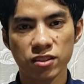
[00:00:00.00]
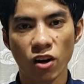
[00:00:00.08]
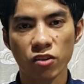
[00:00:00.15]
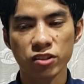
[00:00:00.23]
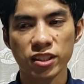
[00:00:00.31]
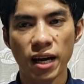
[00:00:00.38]

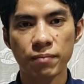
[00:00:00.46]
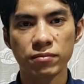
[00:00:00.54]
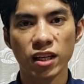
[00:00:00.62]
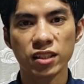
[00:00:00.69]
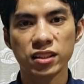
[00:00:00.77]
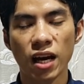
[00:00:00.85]
trong
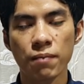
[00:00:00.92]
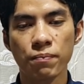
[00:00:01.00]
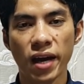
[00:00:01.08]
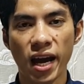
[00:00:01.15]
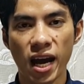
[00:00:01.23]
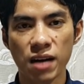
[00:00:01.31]
năm tới tay
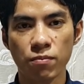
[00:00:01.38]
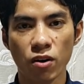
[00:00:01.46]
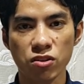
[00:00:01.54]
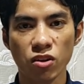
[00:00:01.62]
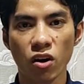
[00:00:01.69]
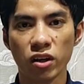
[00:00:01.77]
bẻ áo
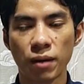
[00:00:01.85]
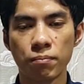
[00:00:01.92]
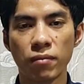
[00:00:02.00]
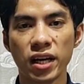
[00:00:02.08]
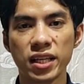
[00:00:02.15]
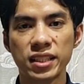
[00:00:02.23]
bó so là
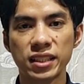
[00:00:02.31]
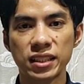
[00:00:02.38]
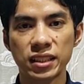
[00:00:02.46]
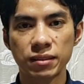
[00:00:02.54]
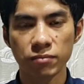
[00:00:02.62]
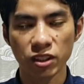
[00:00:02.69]
mấy
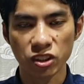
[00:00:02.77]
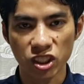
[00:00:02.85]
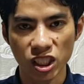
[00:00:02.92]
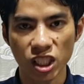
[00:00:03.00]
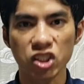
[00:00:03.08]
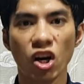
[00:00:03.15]
bình
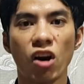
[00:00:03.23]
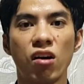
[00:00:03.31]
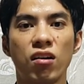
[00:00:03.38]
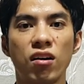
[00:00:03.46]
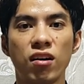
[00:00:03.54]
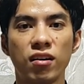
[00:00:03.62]
chia
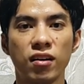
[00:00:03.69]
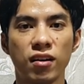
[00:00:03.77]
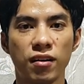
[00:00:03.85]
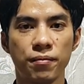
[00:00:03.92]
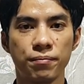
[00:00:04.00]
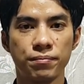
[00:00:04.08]
chồng
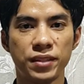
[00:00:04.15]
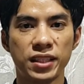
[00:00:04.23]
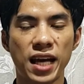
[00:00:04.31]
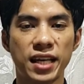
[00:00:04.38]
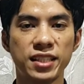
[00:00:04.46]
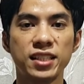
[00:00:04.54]

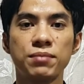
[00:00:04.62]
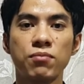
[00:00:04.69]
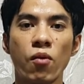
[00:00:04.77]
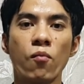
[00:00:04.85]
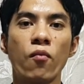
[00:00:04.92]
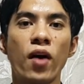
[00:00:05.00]
miền Thái
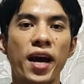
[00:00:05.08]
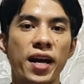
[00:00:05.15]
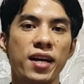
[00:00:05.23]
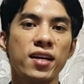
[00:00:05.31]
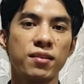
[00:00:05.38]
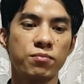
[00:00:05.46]
dương bóng
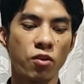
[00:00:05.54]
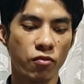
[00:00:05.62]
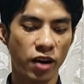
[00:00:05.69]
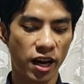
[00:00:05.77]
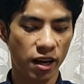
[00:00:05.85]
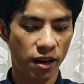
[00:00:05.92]
vẽ
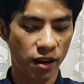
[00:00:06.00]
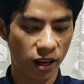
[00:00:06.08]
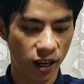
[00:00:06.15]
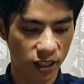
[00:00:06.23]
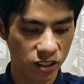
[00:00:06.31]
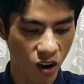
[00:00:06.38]
bóng vẽ
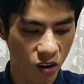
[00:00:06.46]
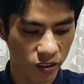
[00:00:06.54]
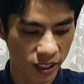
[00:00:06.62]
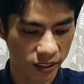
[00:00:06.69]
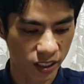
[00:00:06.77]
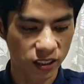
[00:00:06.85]
ở
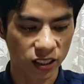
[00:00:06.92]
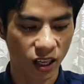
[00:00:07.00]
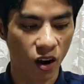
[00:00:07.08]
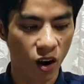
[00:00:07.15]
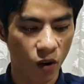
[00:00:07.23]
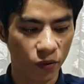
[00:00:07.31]
trong năng tay dựa
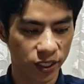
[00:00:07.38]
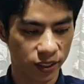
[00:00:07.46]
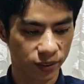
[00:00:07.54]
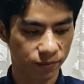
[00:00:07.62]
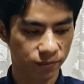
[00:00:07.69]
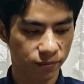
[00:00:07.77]
lò bình